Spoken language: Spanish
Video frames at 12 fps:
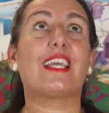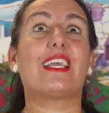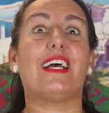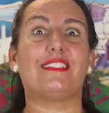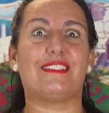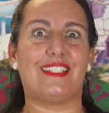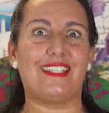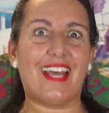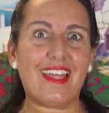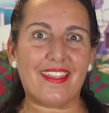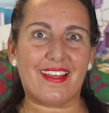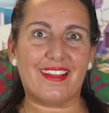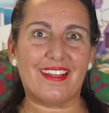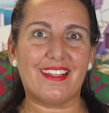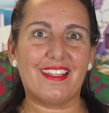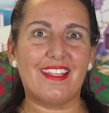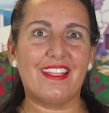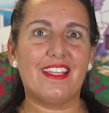Casi
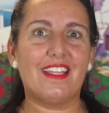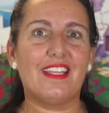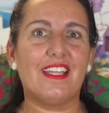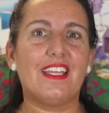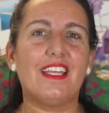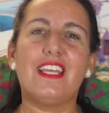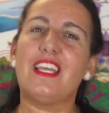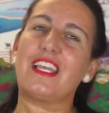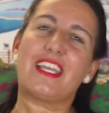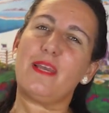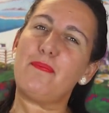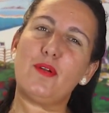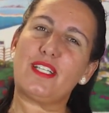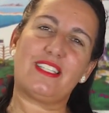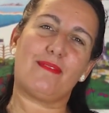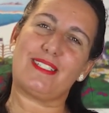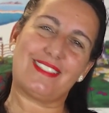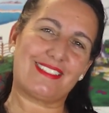nada. ¿Qué
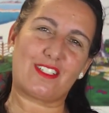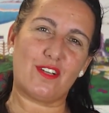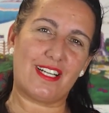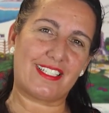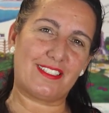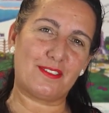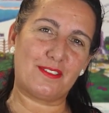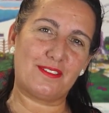puerta vas a escoger